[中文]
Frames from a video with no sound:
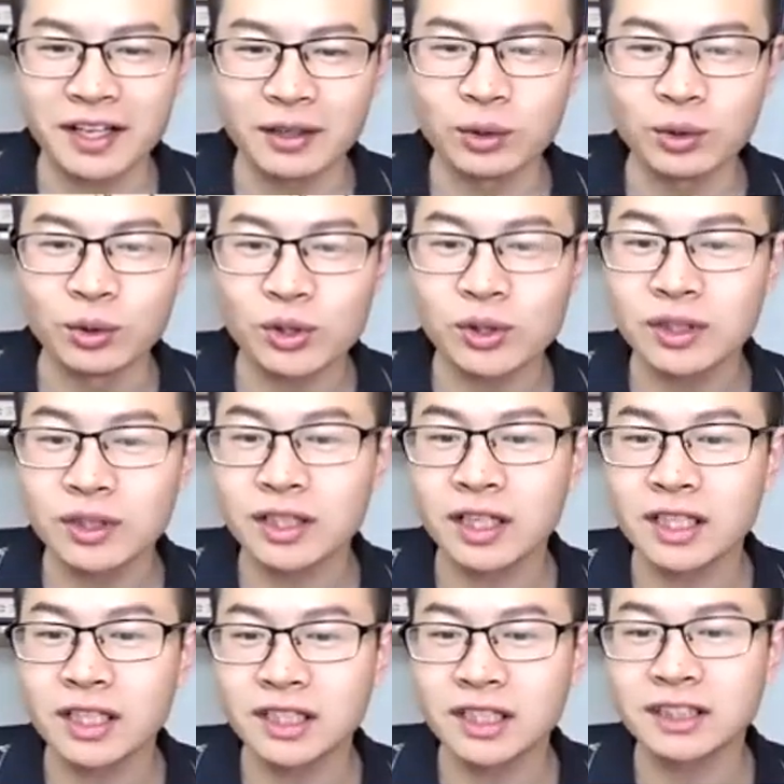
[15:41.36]
鲁迅
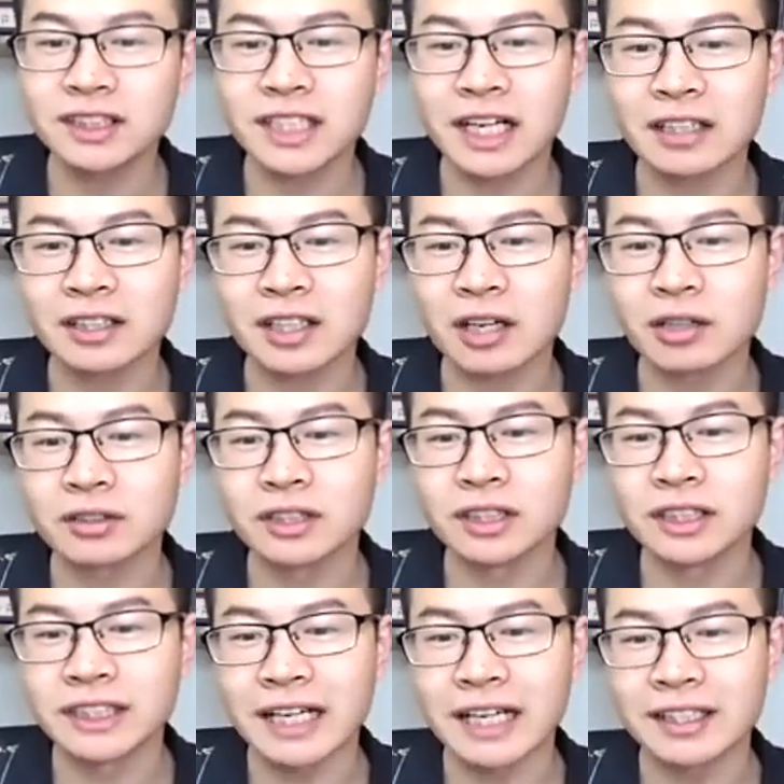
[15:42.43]
呢，经常到
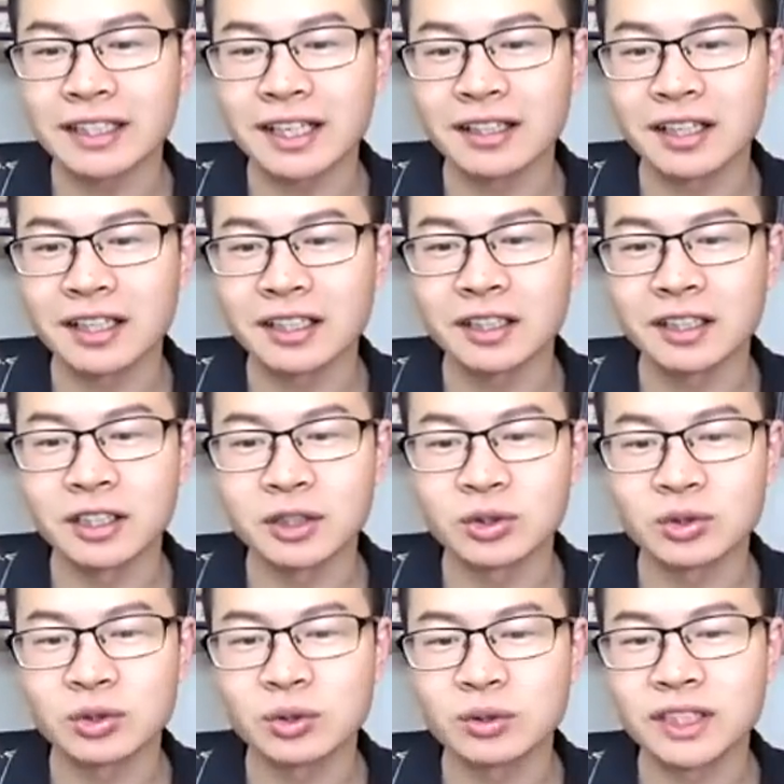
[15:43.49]
这家店的一个
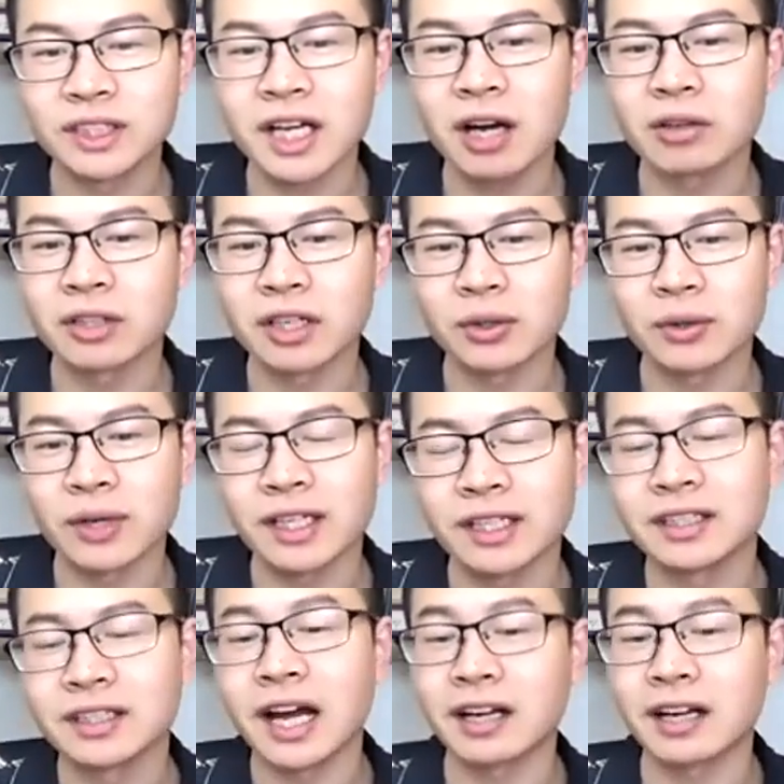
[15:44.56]
重要的原
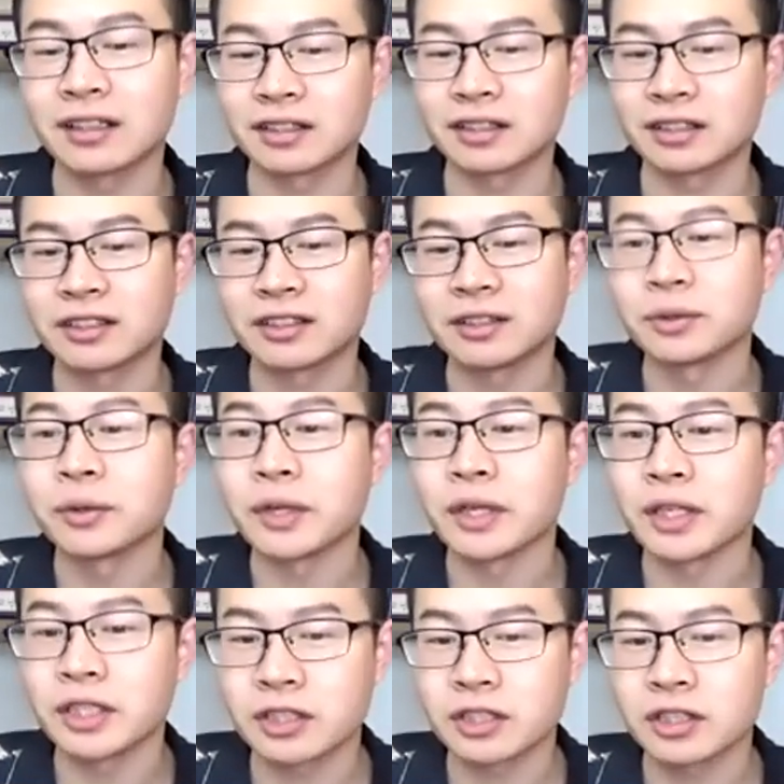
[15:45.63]
因呢，是因
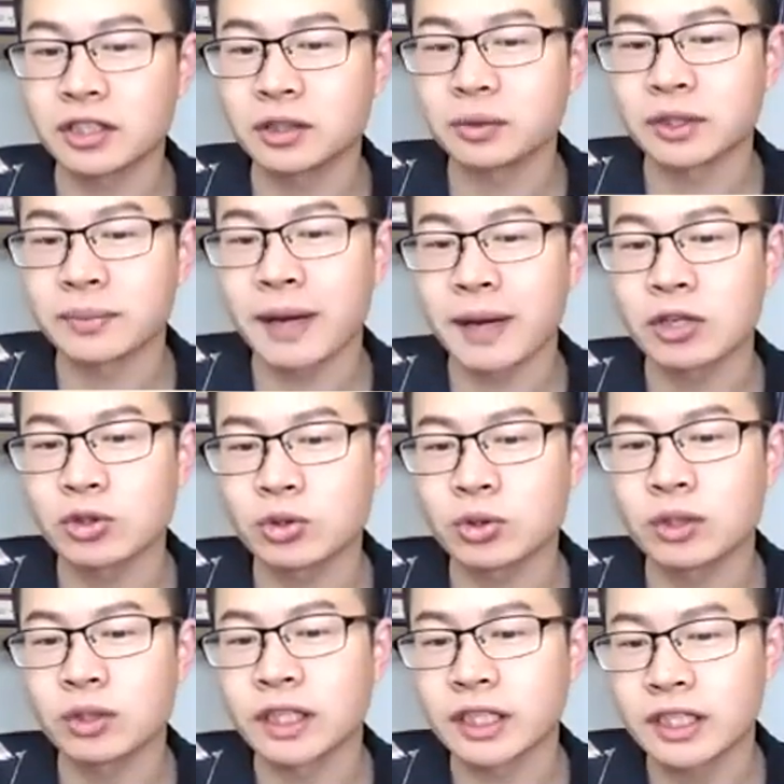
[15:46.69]
为是因为什么？
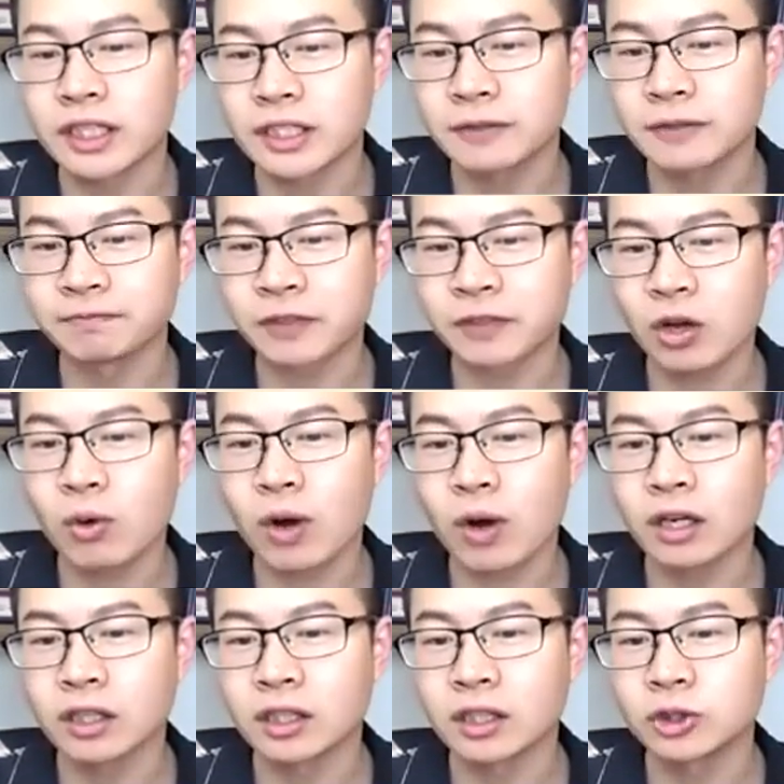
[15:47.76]
距离近，
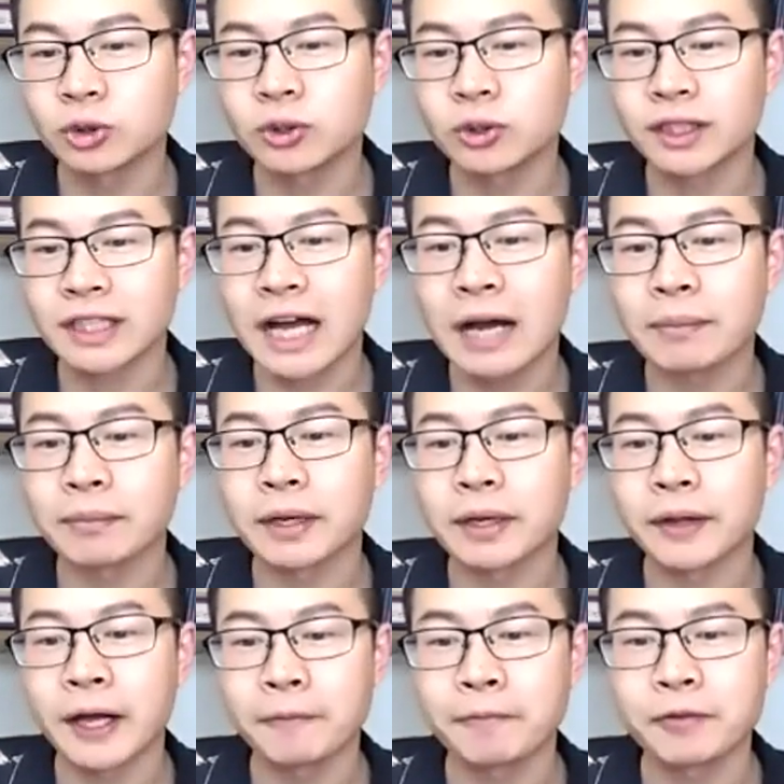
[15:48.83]
广和居的大
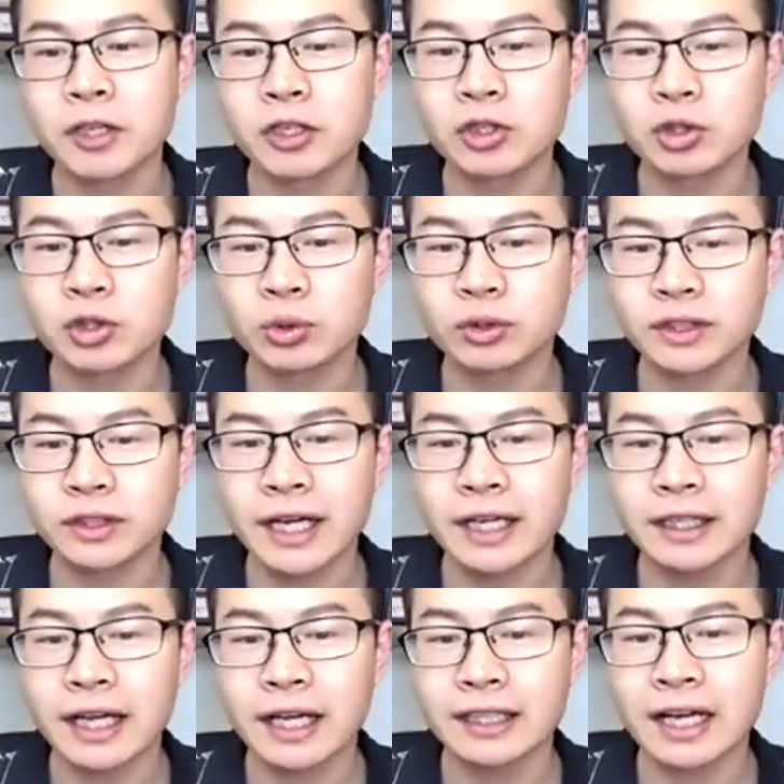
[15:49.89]
门呢，就
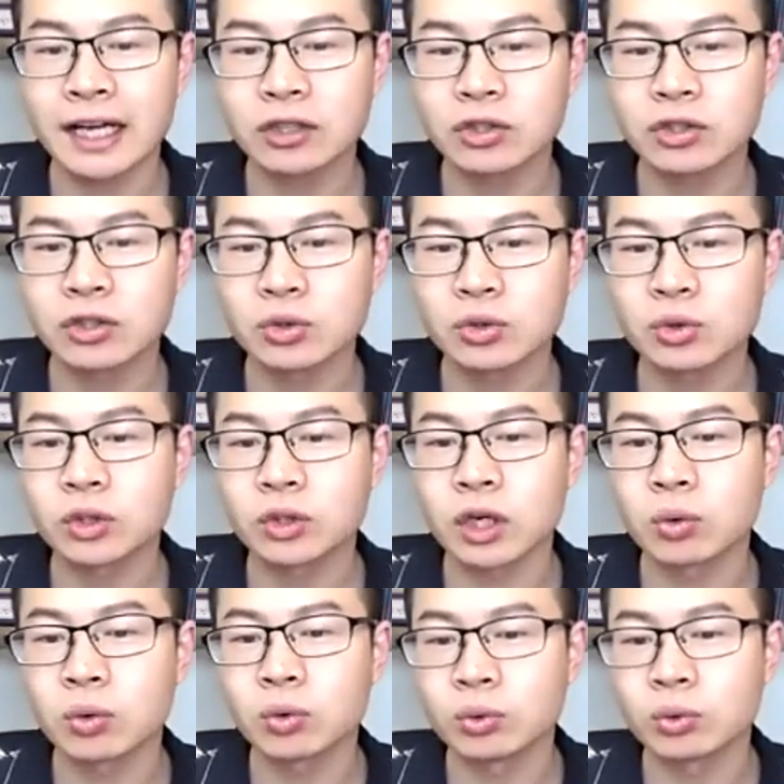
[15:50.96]
在他当时住的
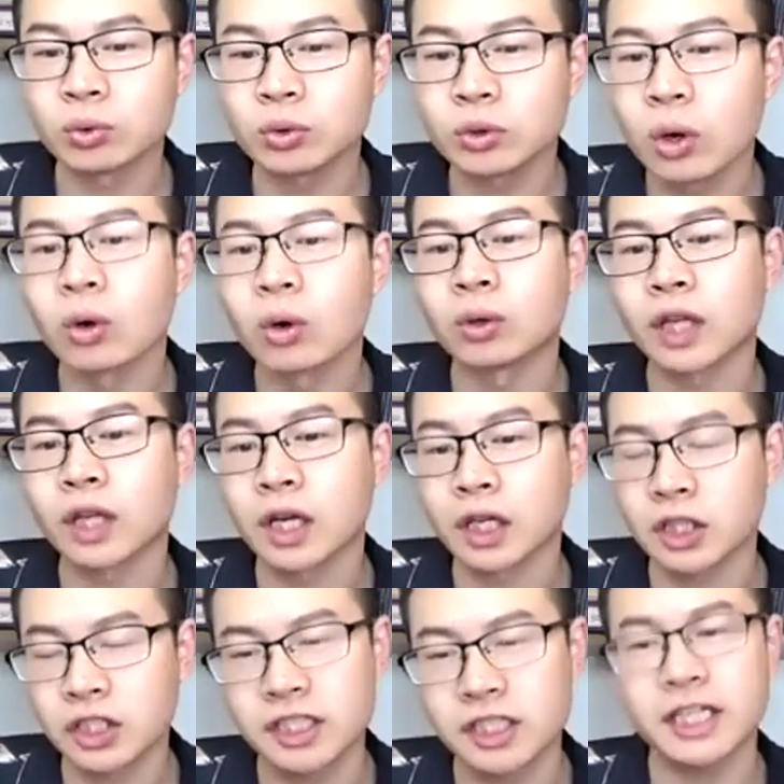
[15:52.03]
胡同
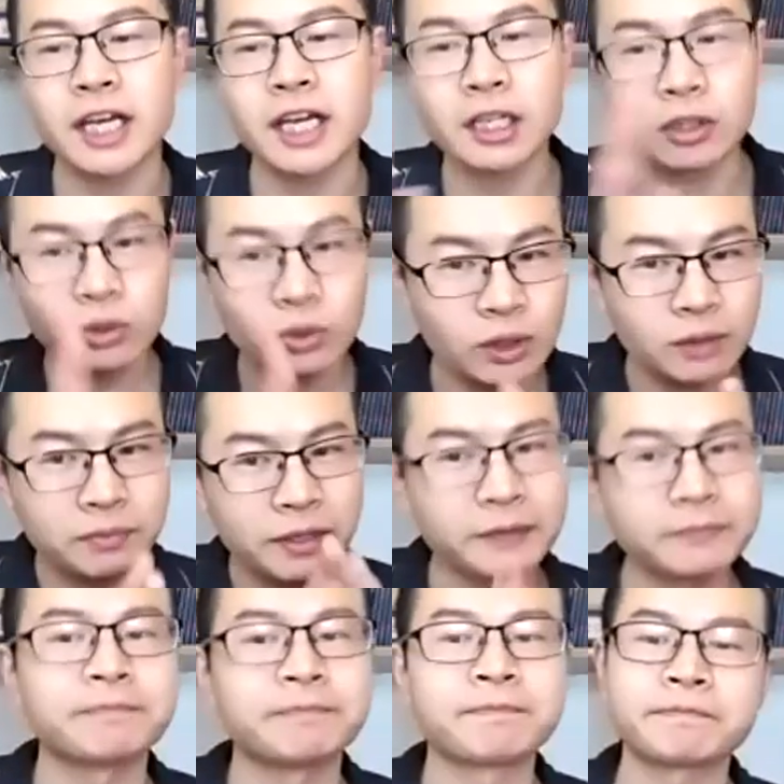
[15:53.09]
的斜对
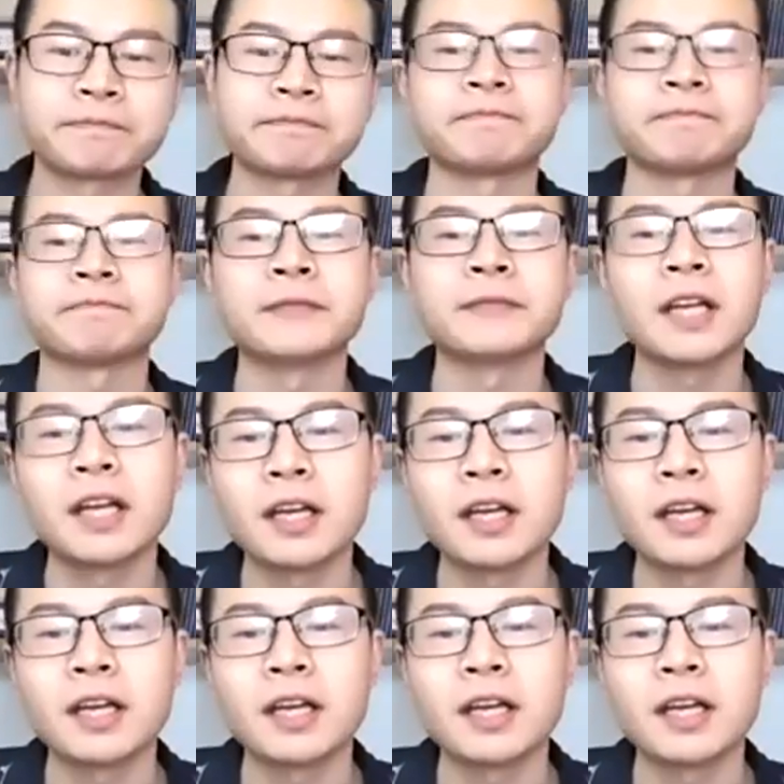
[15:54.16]
面。嗯，